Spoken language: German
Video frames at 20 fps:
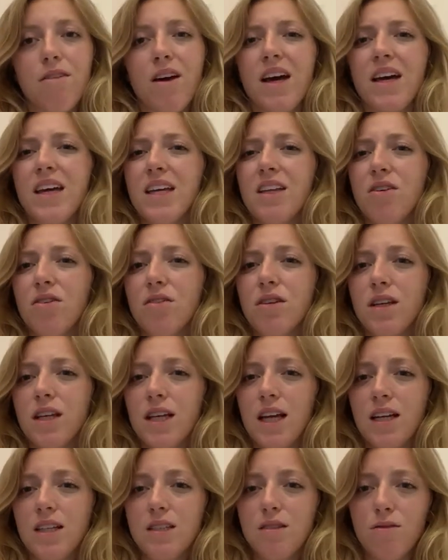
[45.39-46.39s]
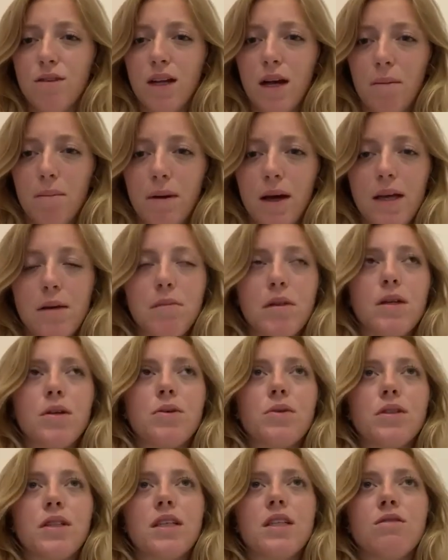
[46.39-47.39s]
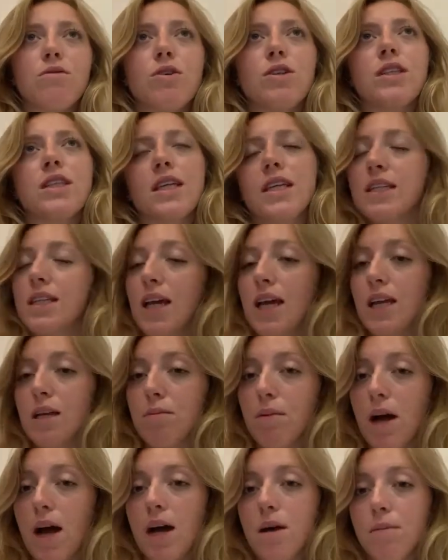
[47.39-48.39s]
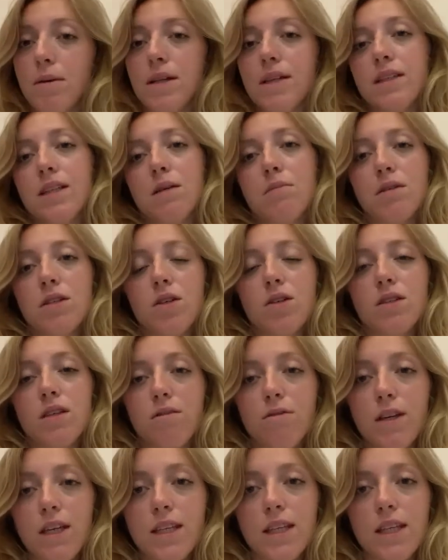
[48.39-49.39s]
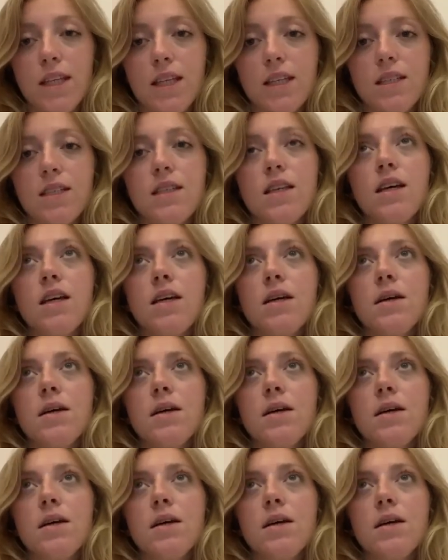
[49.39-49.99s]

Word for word: war ich noch nicht ganz wieder bei mir und das wollte ich halt gerne bearbeiten, da mir es auch sehr wichtig ist